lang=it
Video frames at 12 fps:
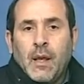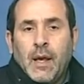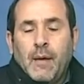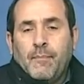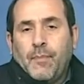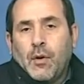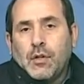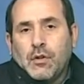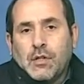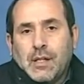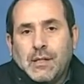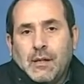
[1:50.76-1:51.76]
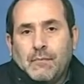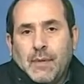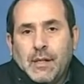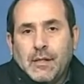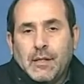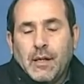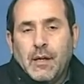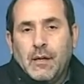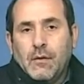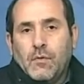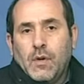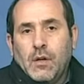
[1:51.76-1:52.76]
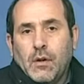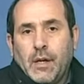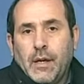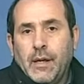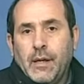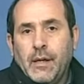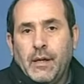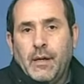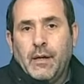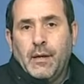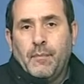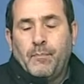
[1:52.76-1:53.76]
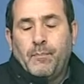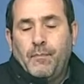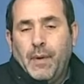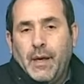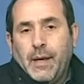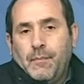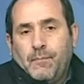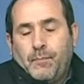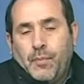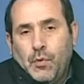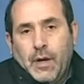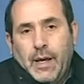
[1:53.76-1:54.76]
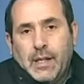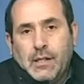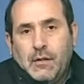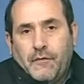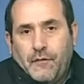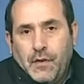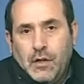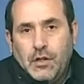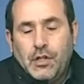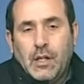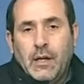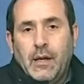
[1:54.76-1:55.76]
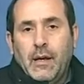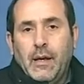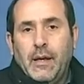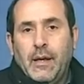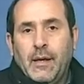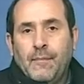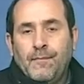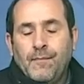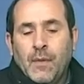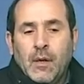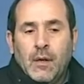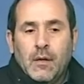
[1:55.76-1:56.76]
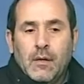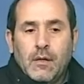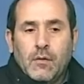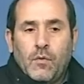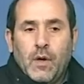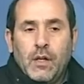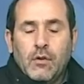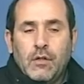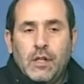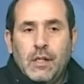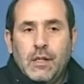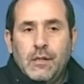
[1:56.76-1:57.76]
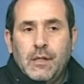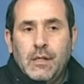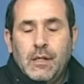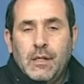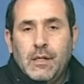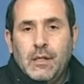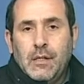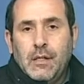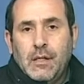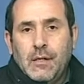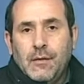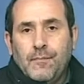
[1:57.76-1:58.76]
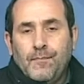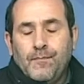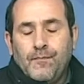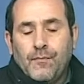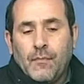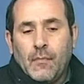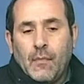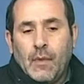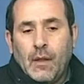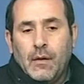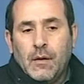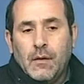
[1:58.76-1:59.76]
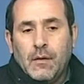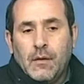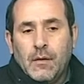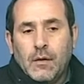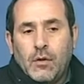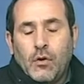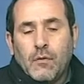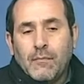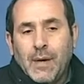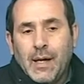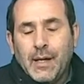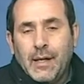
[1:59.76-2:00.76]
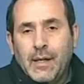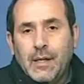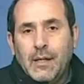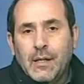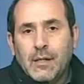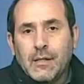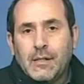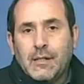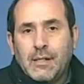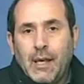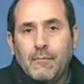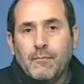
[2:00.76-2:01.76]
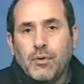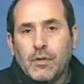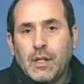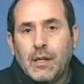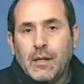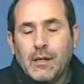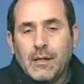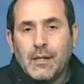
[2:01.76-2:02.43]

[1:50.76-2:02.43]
e poi sostanzialmente quello che più è difficile è eh, quello di, di, di mm, eh, colmare il tempo del